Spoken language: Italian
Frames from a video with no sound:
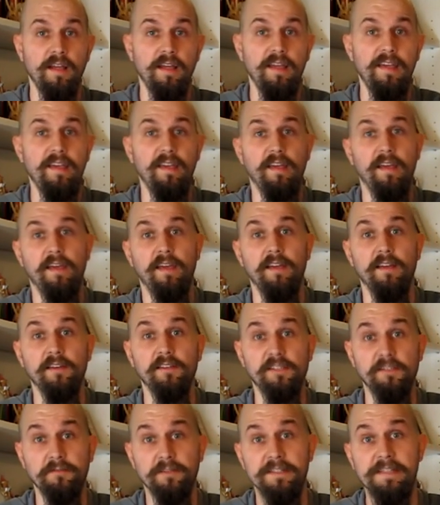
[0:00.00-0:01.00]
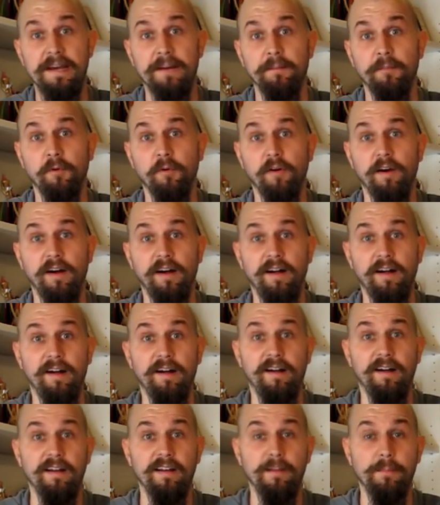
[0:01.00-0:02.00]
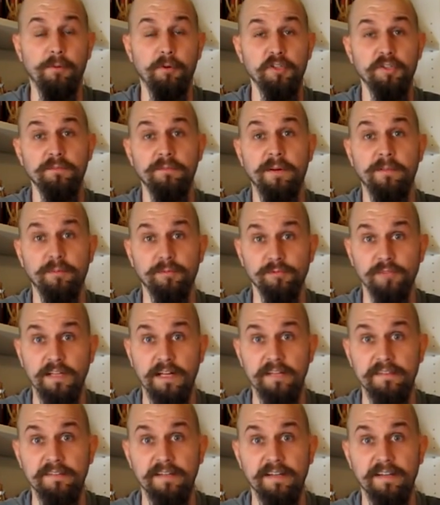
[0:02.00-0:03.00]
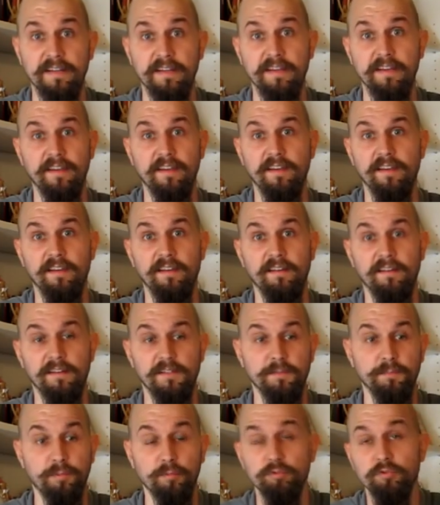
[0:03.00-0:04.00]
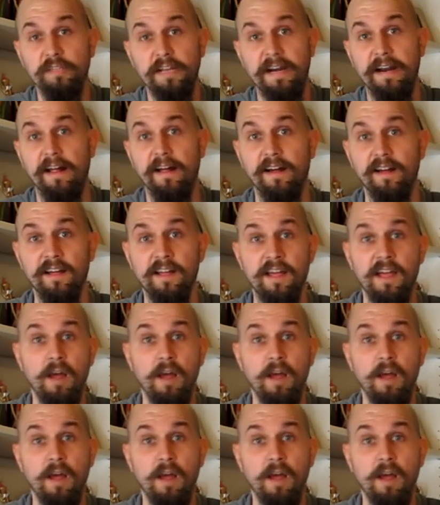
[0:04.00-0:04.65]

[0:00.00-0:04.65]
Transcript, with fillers: e eh, ci vediamo alla prossima puntata che spunterà